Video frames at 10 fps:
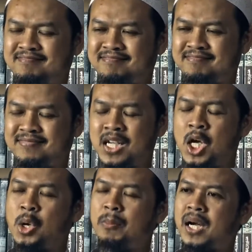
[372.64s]
Hmm.
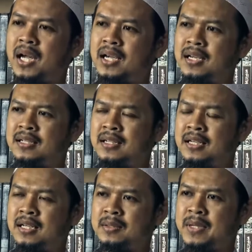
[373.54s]
Maka
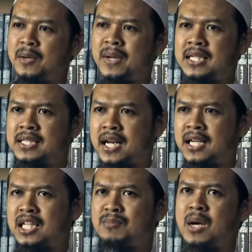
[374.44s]
bagaimana cara
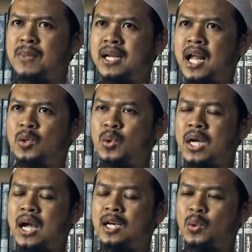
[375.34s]
kita mengamalkan
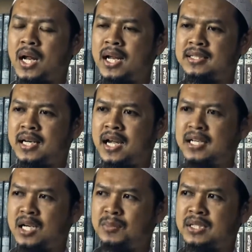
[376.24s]
Al-Quran terkait
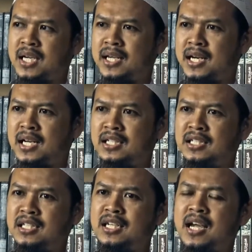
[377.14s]
dengan perintah larangan
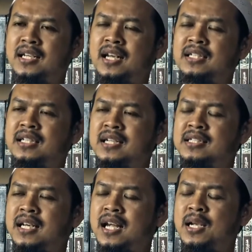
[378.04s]
ini adalah dengan
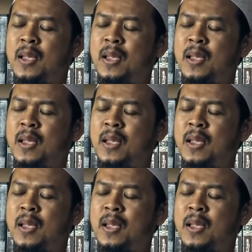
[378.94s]
cara